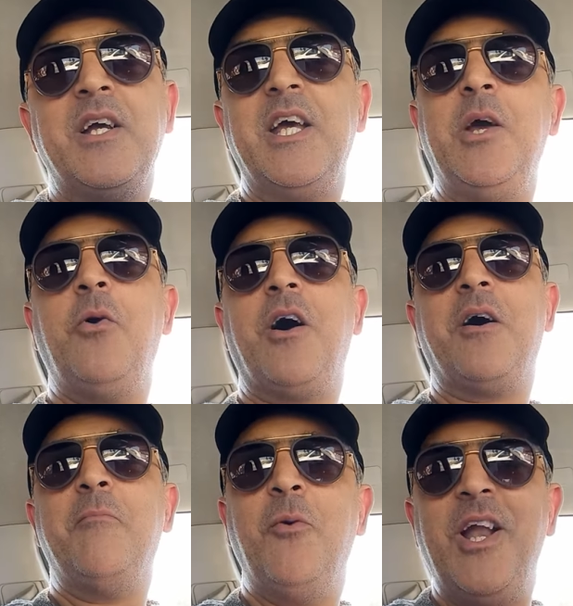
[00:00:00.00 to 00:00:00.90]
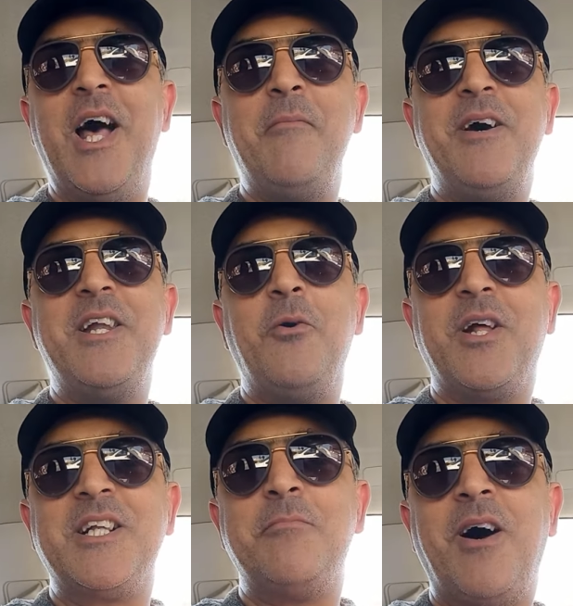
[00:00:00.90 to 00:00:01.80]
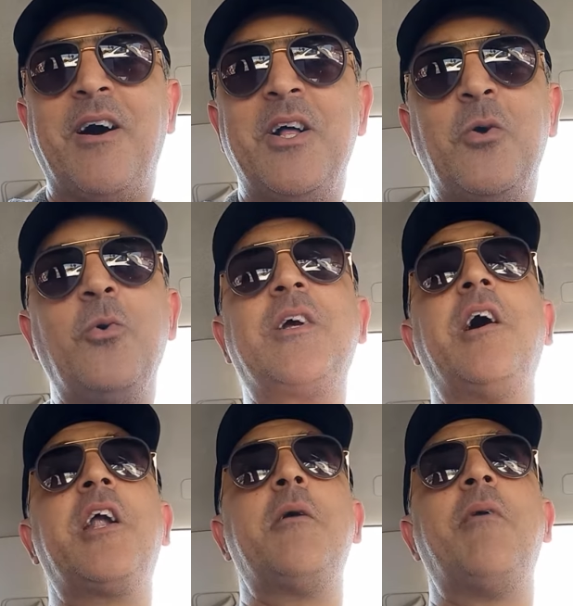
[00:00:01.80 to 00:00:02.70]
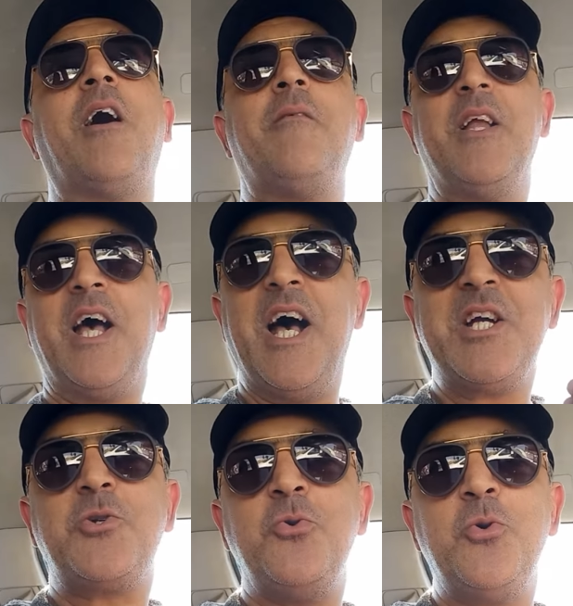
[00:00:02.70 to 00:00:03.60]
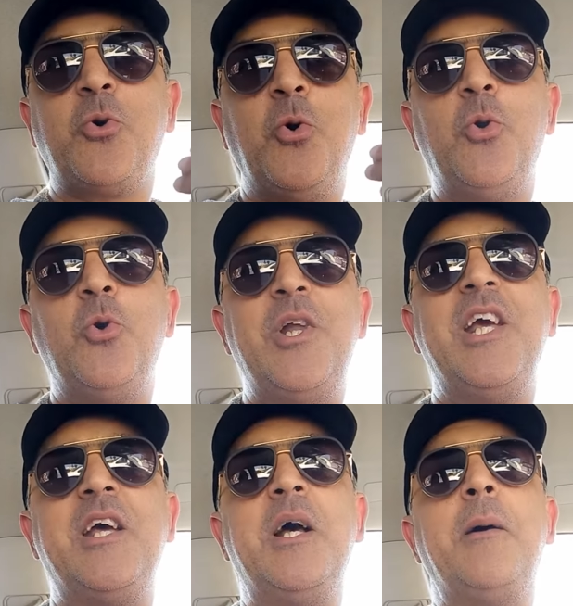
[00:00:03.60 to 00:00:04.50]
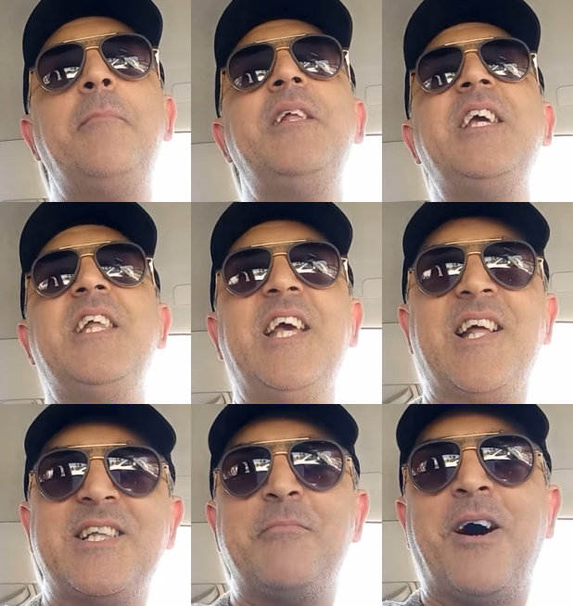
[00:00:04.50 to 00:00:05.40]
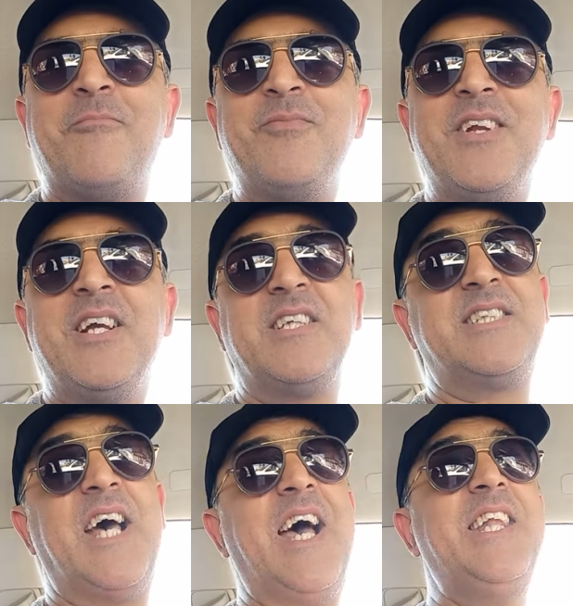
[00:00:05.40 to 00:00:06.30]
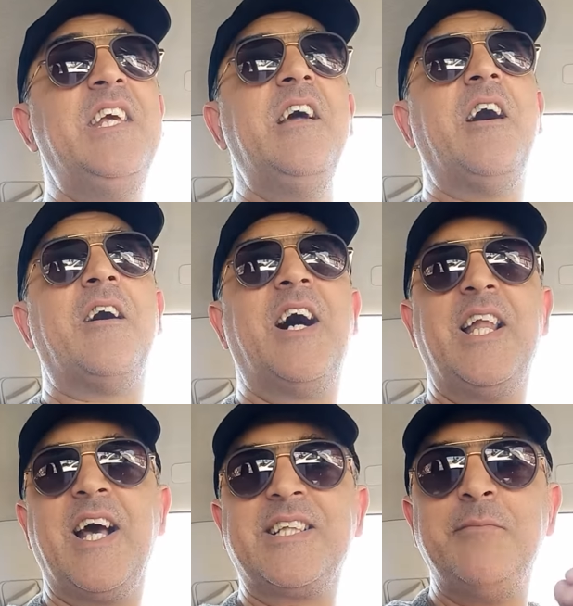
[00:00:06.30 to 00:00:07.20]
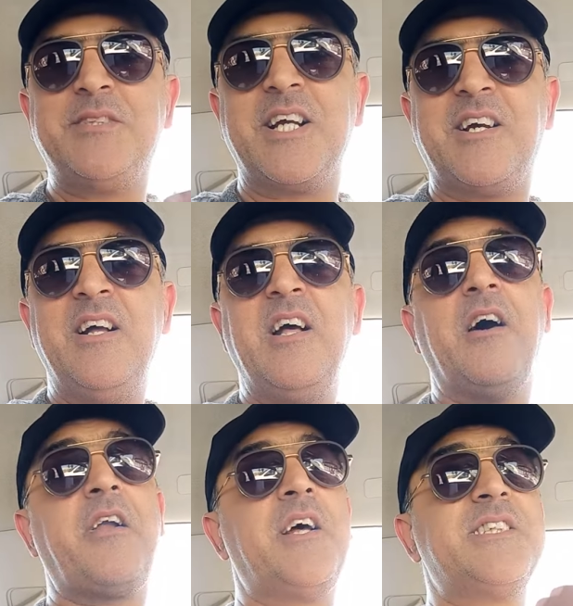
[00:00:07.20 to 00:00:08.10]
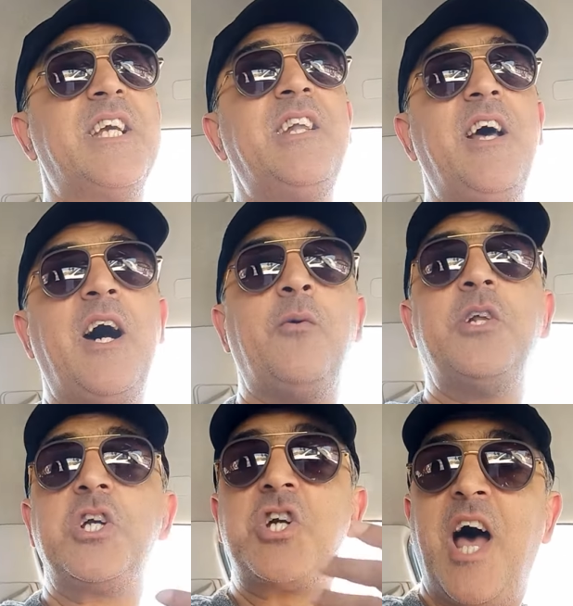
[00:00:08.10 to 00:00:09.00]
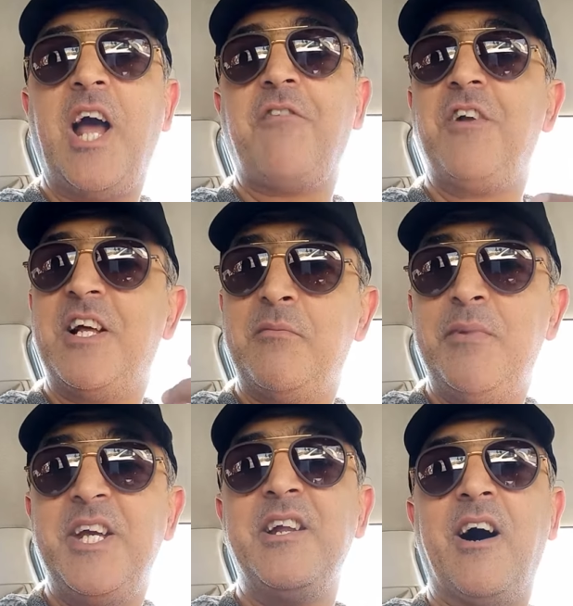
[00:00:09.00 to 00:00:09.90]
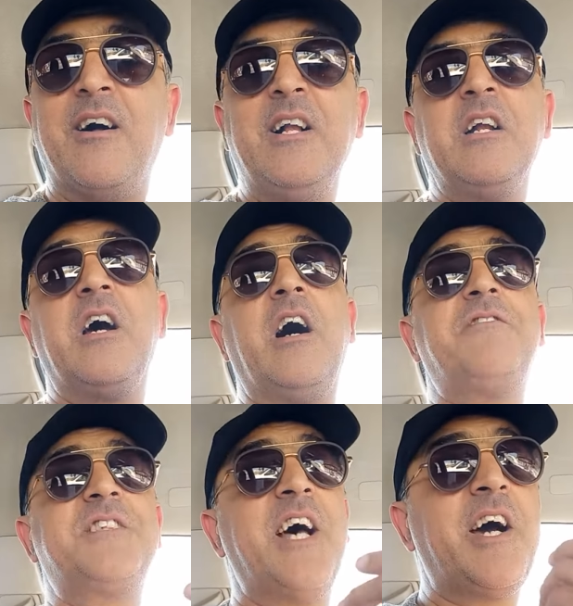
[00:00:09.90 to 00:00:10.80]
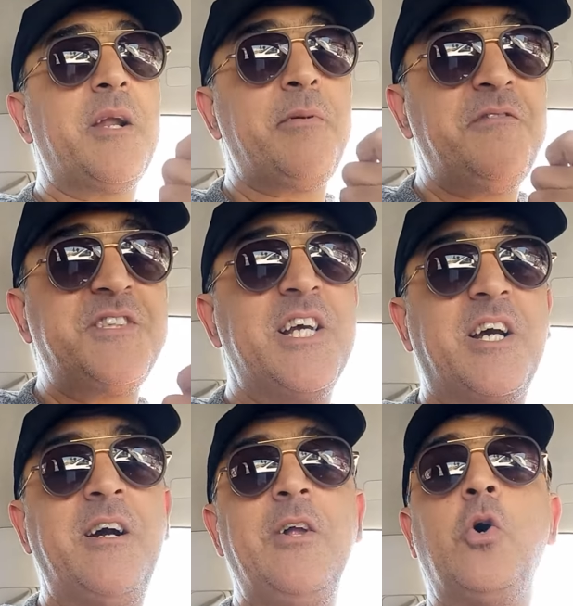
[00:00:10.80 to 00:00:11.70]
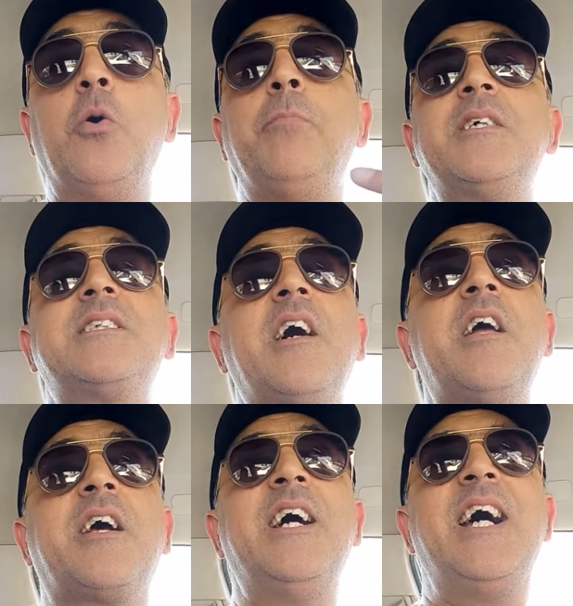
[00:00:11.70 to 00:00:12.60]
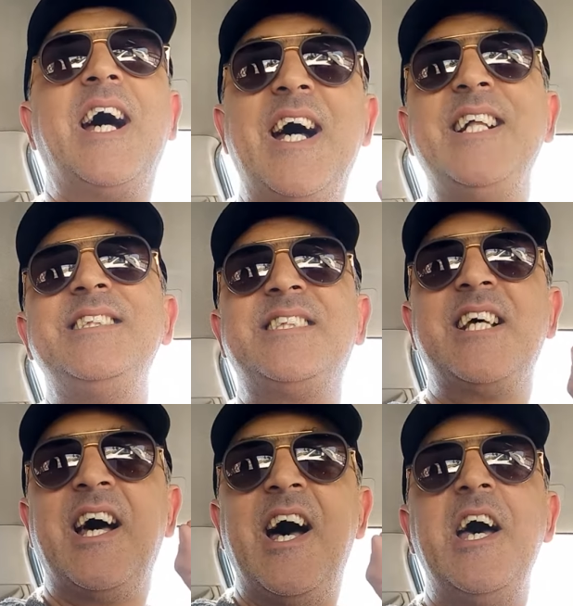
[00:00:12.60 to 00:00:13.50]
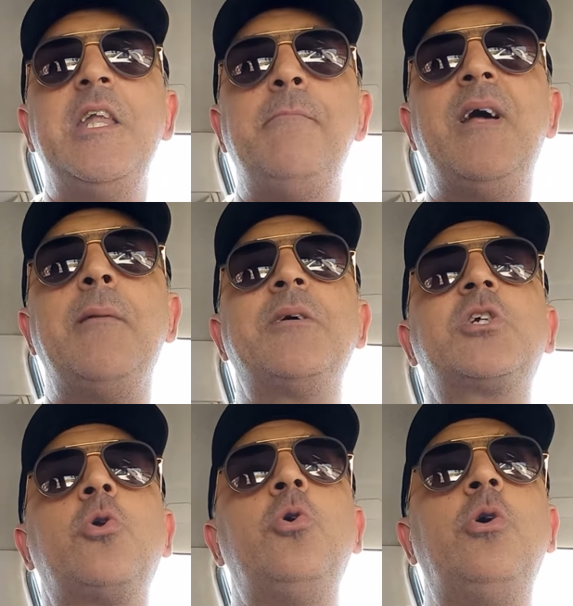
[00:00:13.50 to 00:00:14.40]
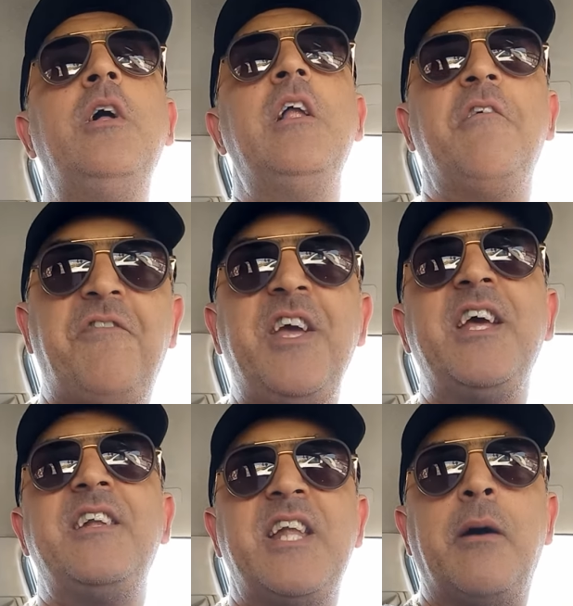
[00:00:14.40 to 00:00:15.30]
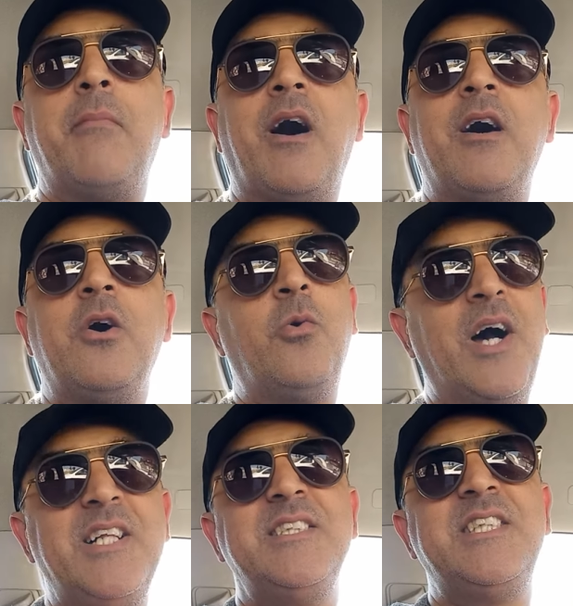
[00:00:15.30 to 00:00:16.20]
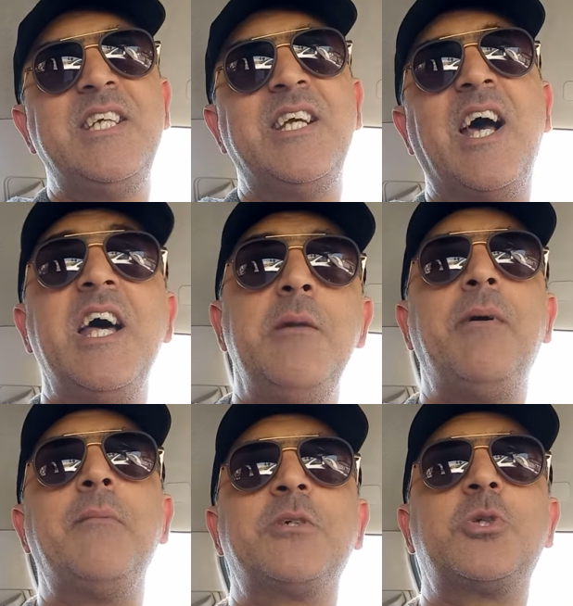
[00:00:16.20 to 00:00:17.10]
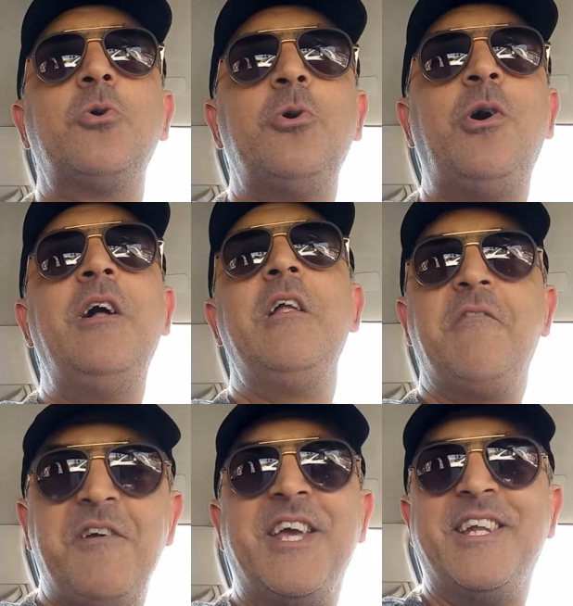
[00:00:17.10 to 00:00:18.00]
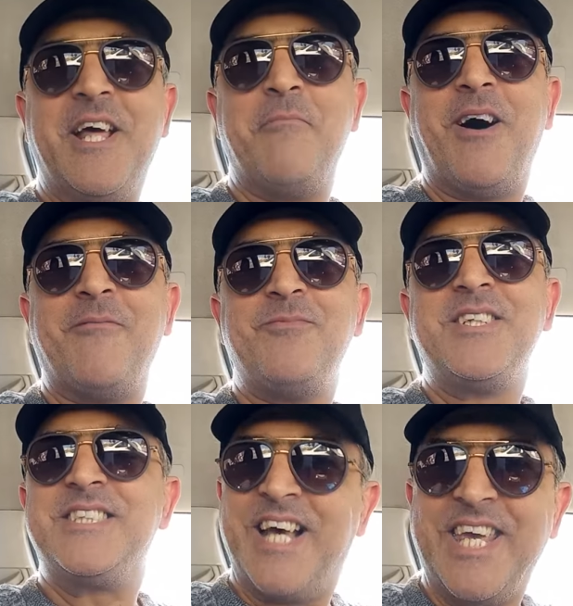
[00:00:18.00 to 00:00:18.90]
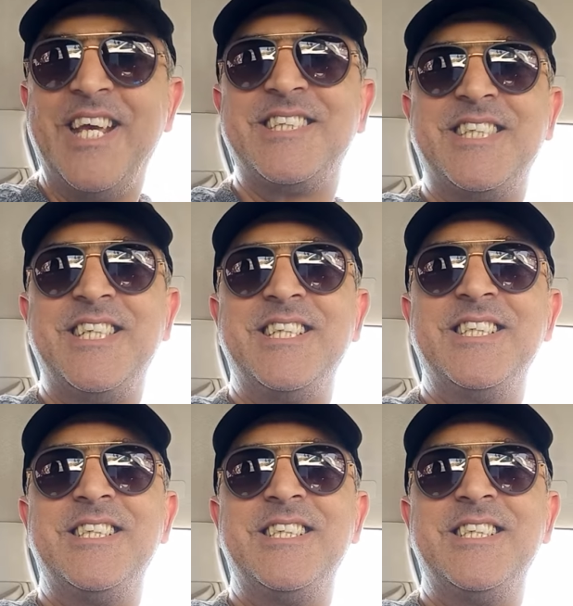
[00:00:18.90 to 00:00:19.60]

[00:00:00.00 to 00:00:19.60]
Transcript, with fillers: ايوا مول الامانه والخدمه والكرامه اشنو نقولوا ليه منين هي الخدمه تهانينا على خدمتك الرزينة ونجاحك في المهنة افتخر بنفسك وبمسارك أنت أنبل مشروع فيه النعمة وأنت أنبل مشروع فيه النعمة تحياتي